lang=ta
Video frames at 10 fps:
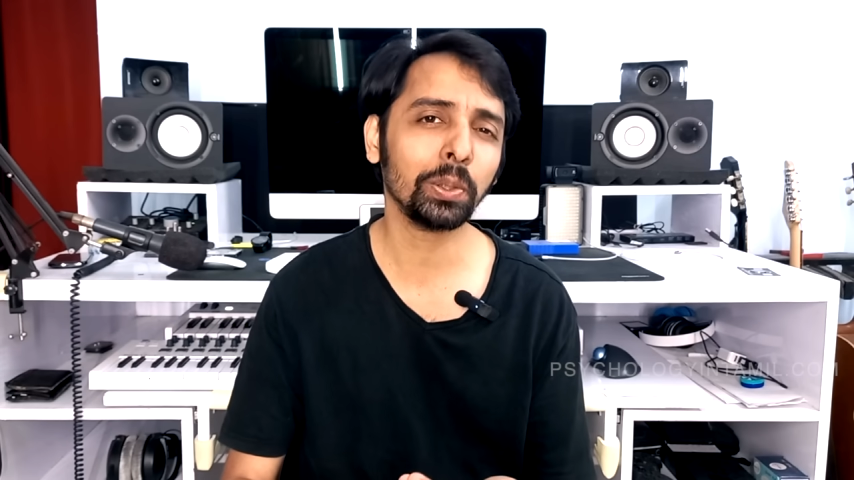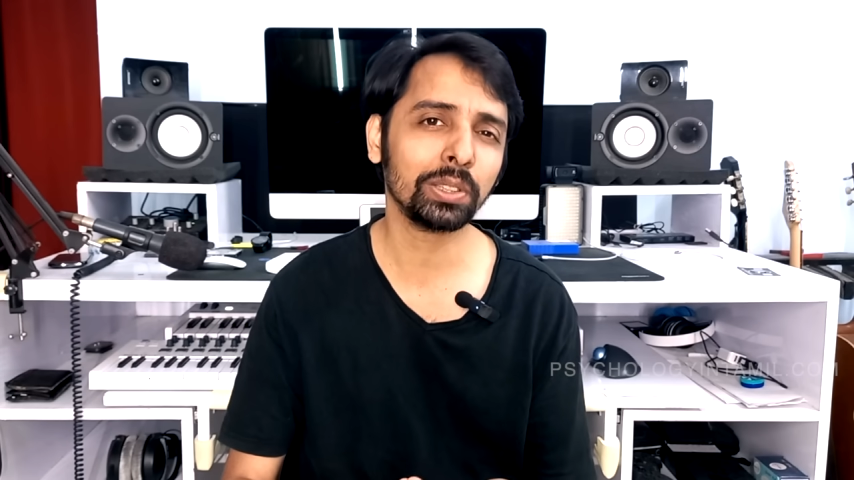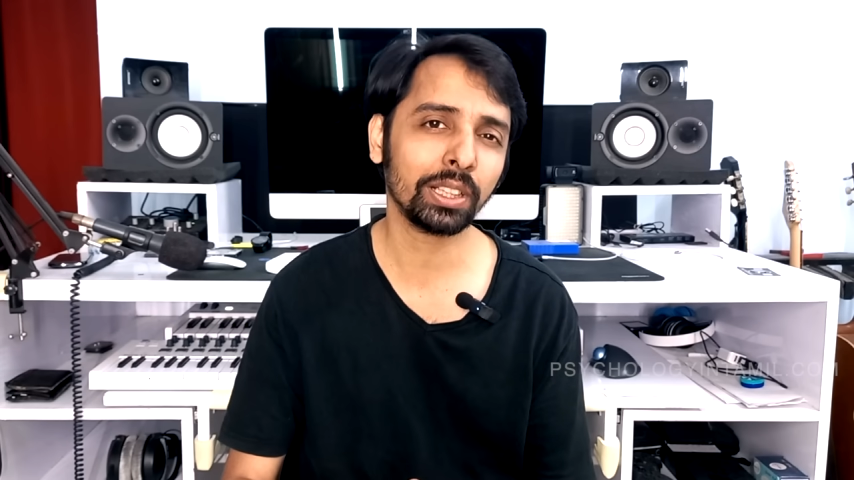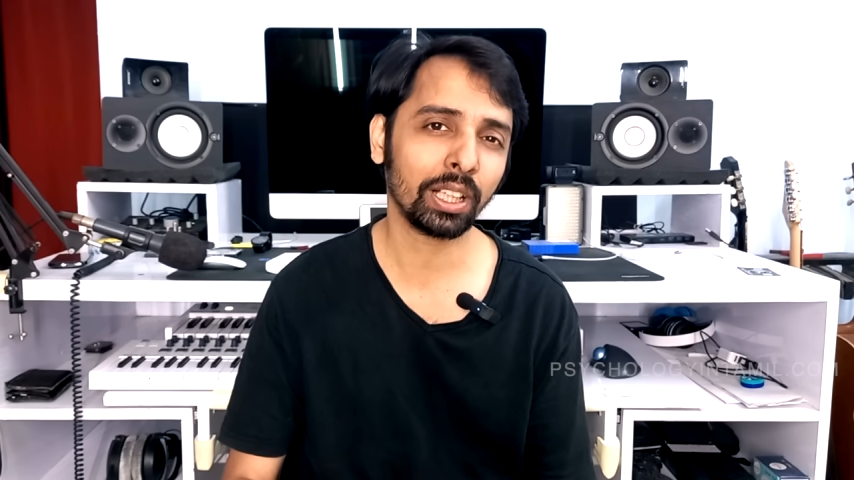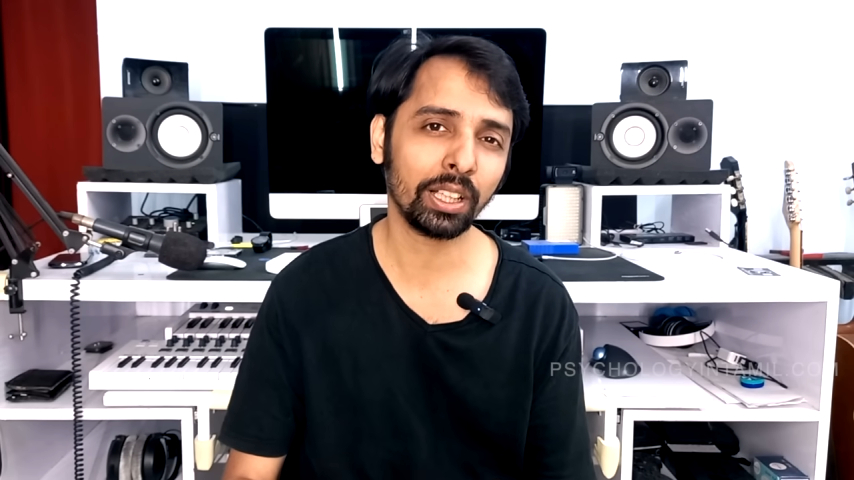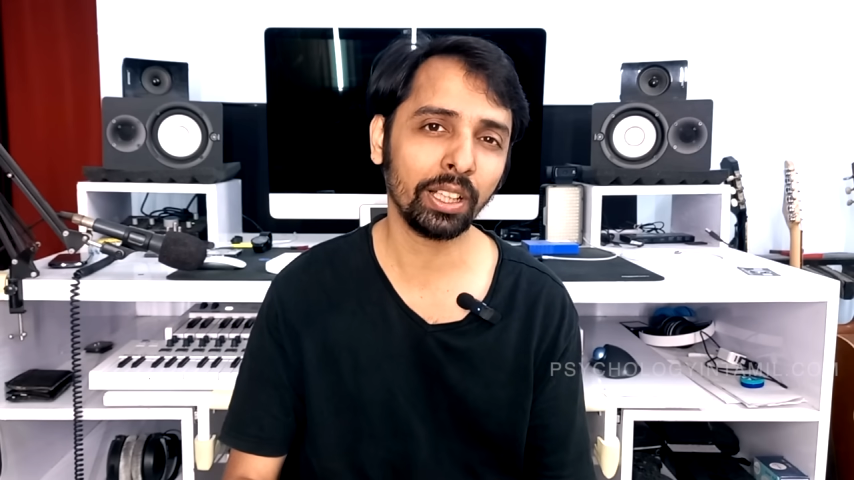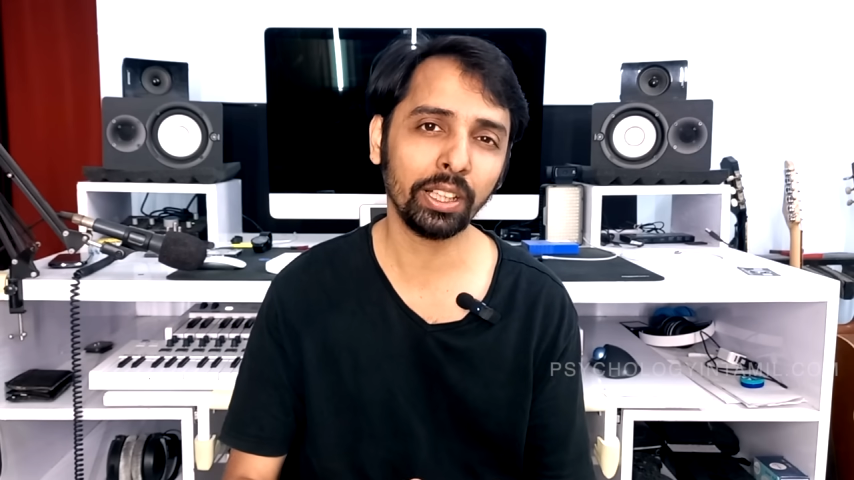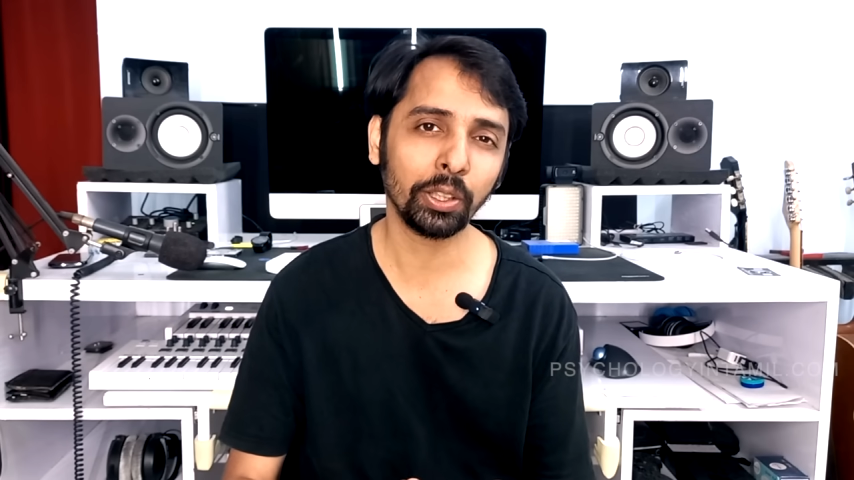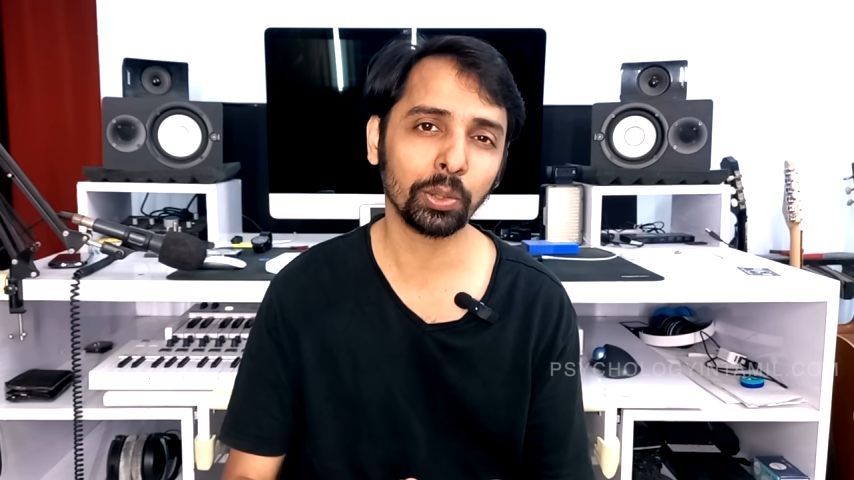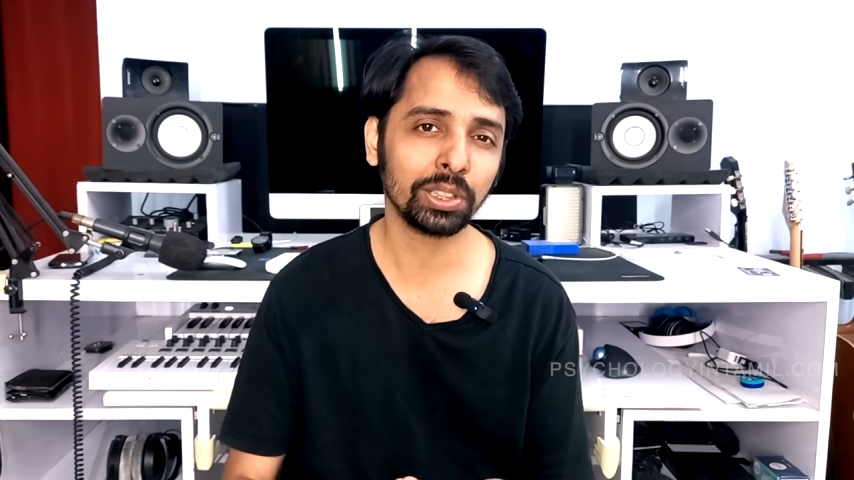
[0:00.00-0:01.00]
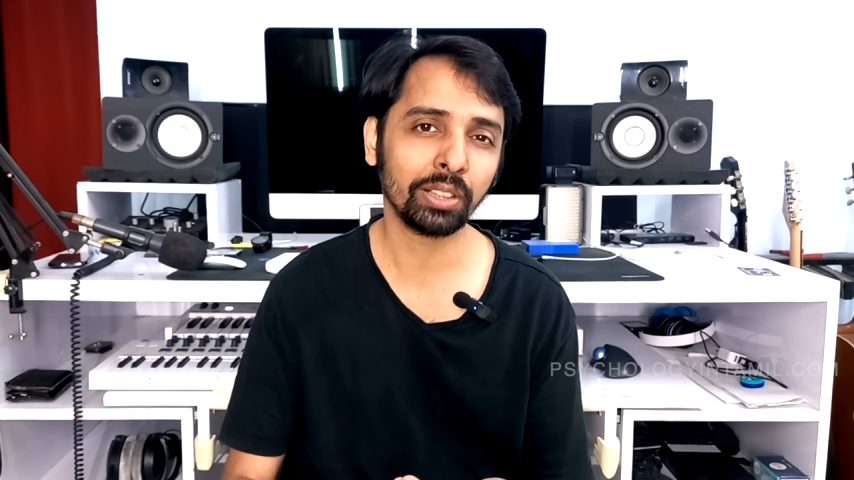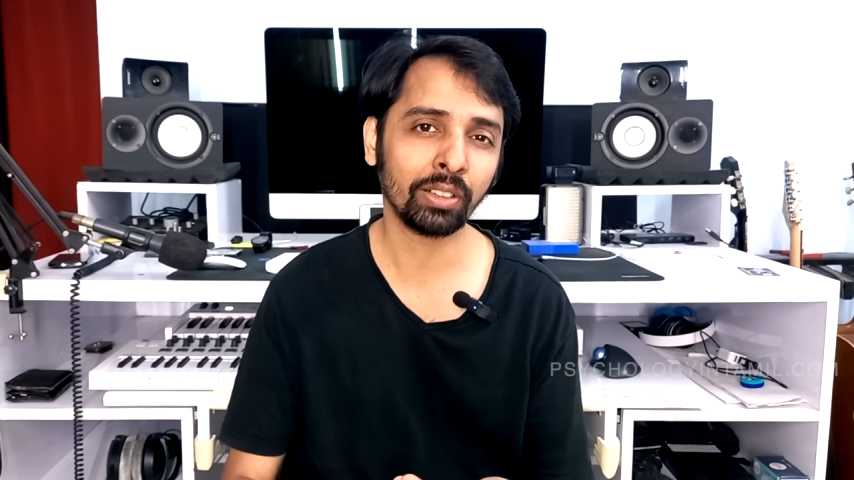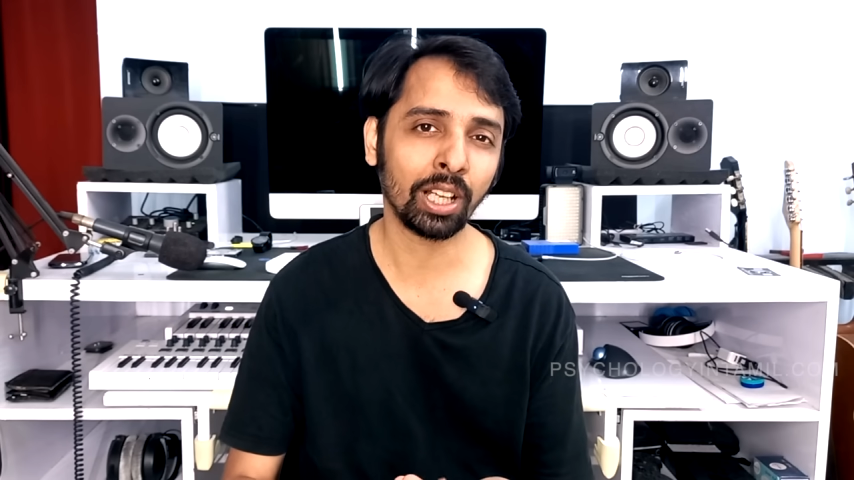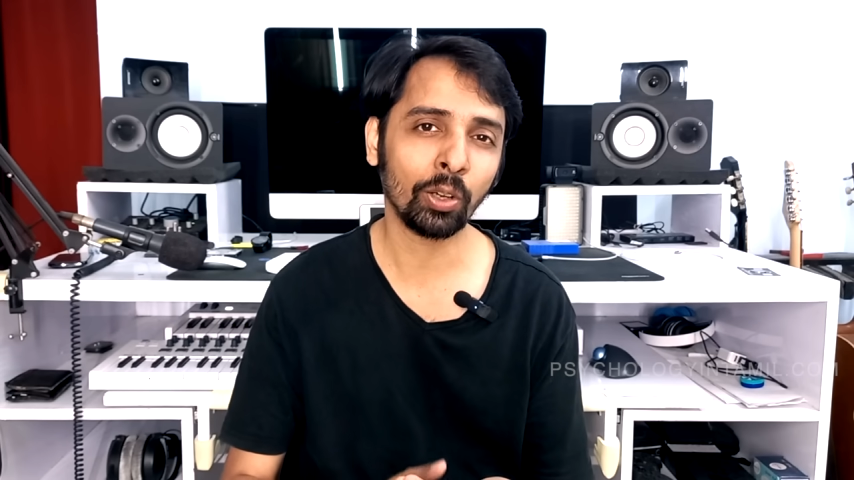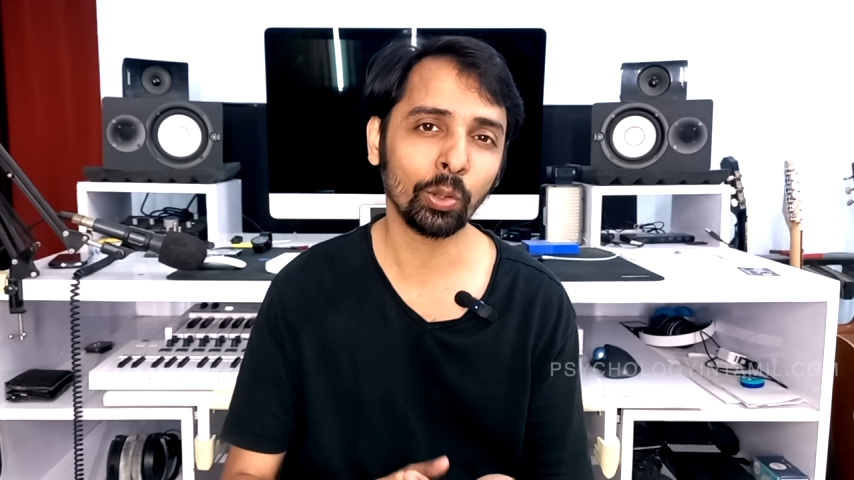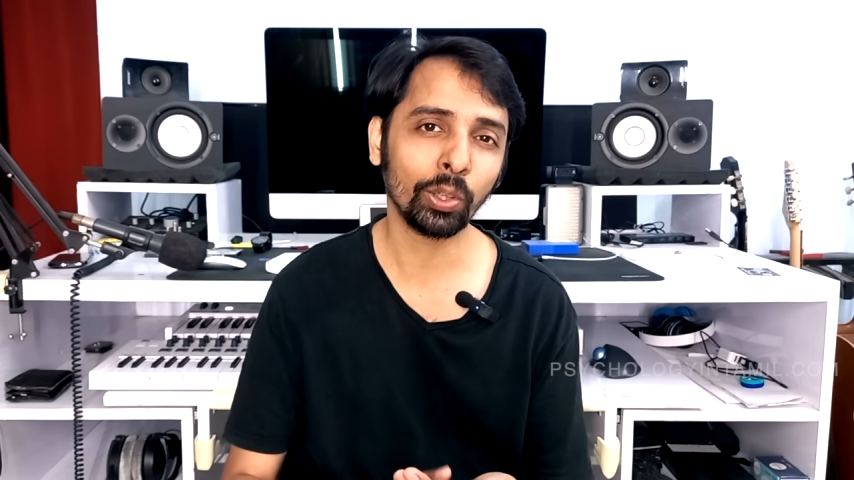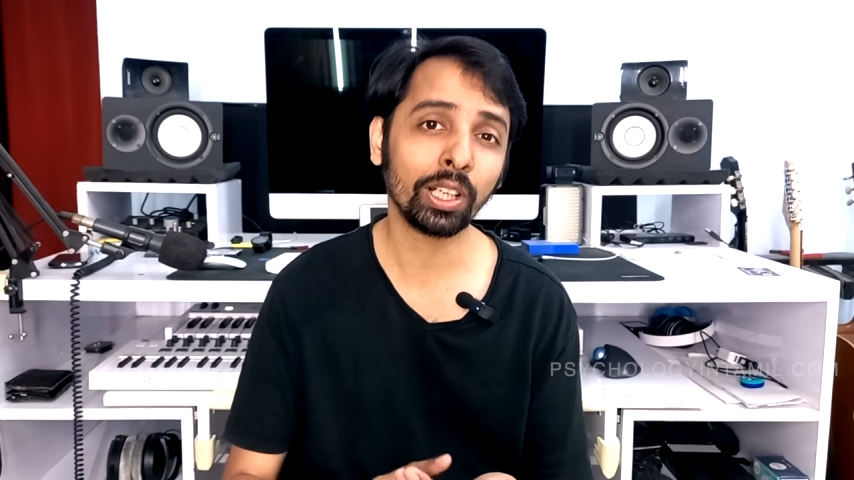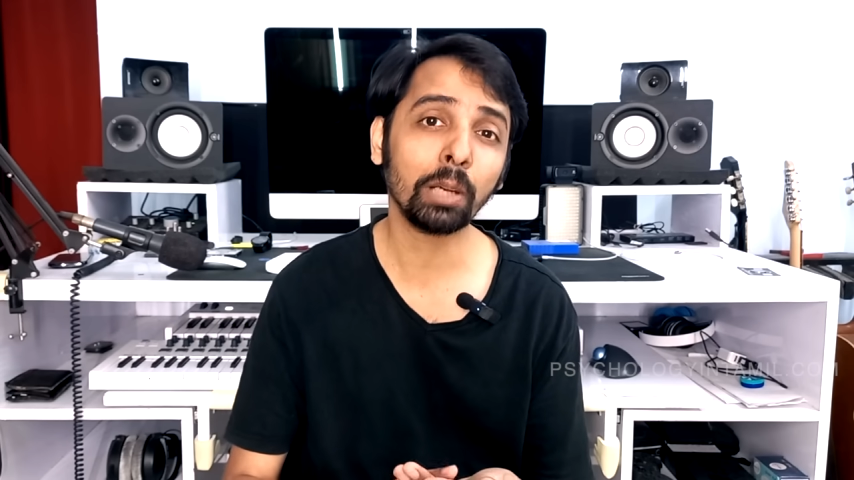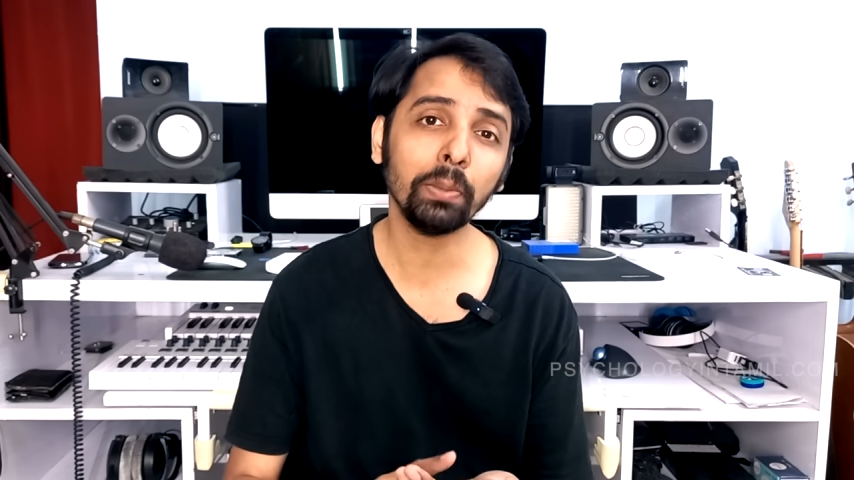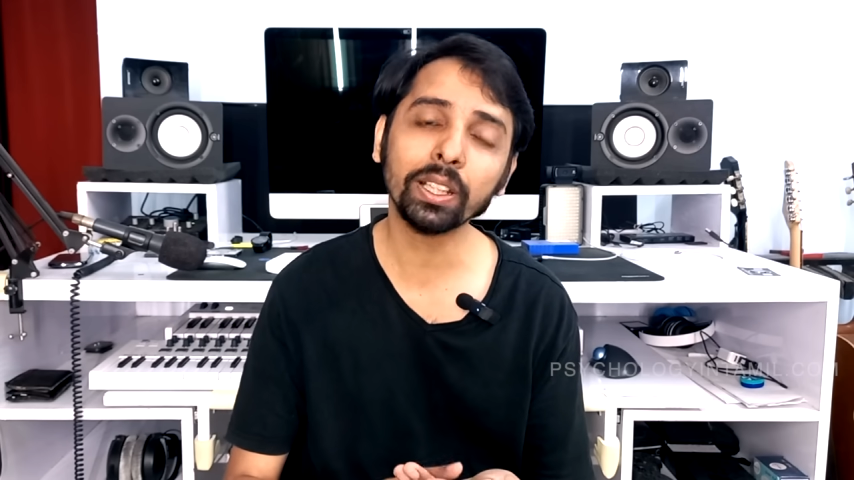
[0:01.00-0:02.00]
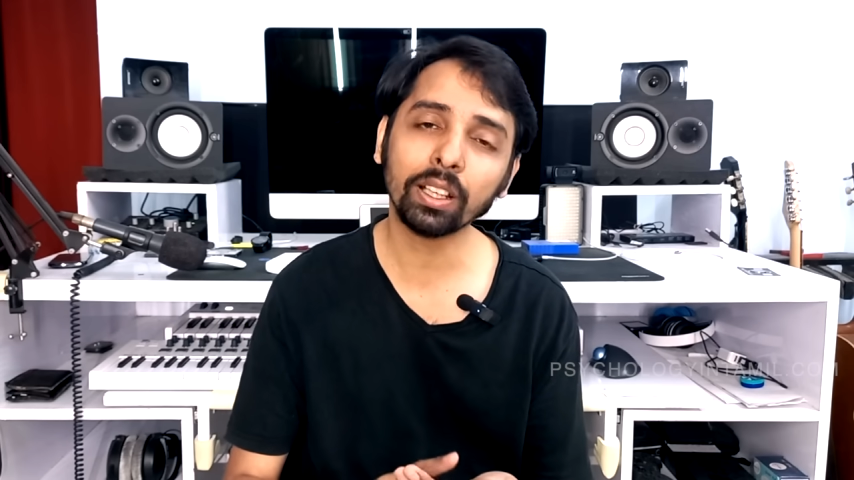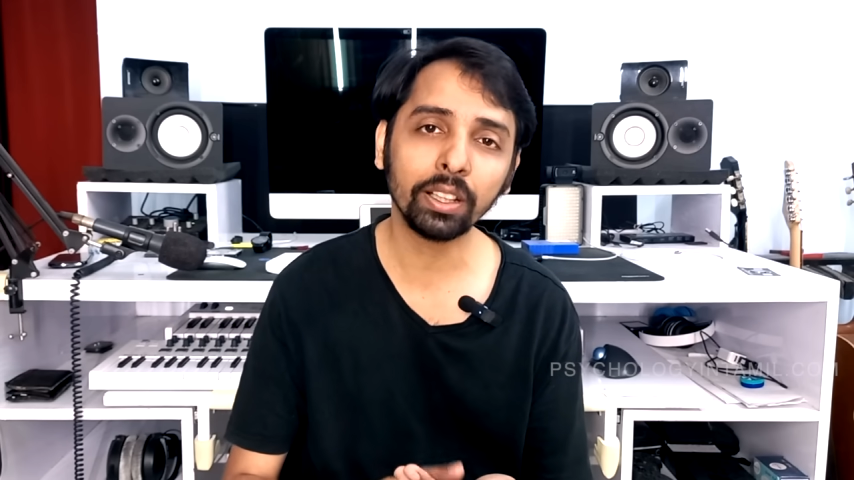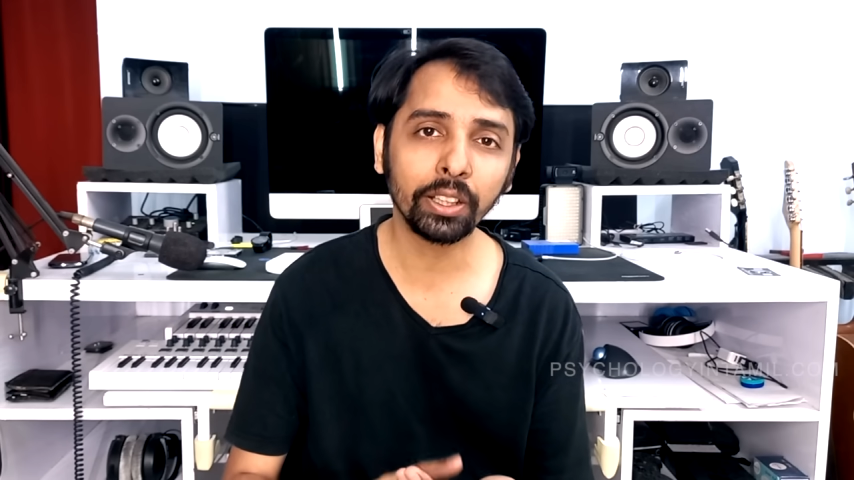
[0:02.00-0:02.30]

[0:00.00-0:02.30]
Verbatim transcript: யோசிக்கிறாங்கன்னு நீங்கள் யோசிக்க வேண்டாம் அவங்களுடைய நன்மைக்காக